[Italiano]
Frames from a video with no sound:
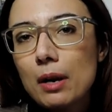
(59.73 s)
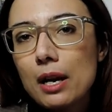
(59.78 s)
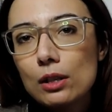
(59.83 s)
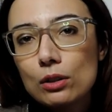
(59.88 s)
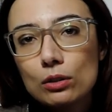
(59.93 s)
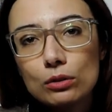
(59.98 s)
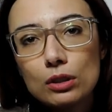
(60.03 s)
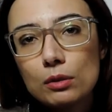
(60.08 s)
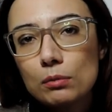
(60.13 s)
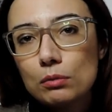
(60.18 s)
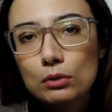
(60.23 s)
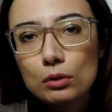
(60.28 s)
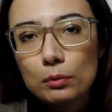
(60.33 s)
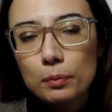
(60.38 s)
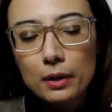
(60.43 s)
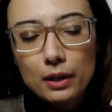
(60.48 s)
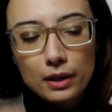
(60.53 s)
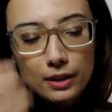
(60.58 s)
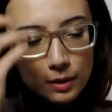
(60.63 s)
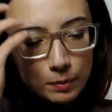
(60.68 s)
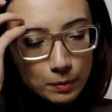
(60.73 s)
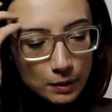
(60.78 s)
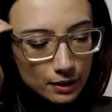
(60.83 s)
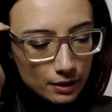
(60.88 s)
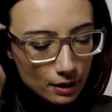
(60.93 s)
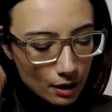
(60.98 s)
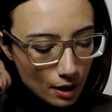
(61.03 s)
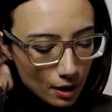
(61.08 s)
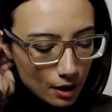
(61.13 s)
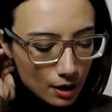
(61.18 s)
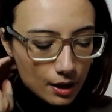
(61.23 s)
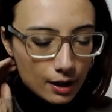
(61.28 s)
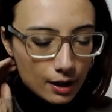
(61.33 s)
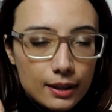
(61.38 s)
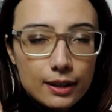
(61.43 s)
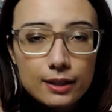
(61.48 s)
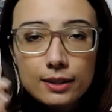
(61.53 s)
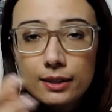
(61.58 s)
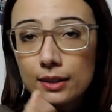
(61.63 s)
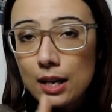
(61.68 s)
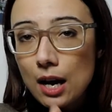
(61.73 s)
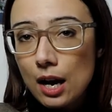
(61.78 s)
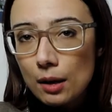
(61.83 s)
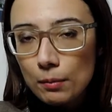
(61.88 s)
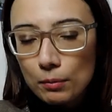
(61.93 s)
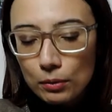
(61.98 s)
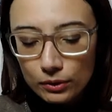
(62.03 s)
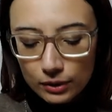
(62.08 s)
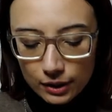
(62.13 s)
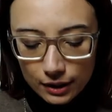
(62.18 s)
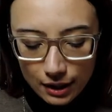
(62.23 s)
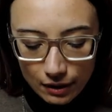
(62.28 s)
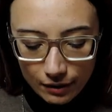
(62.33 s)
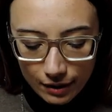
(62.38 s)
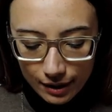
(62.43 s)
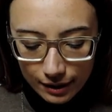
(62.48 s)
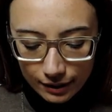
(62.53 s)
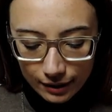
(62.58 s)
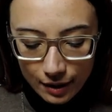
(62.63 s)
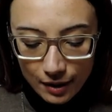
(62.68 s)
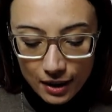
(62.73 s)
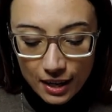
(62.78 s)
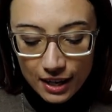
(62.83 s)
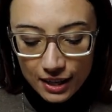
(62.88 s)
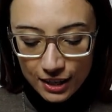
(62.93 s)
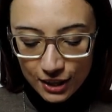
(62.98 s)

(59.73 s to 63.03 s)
ma è il contributo per le spese che si dà a Bottega Verde.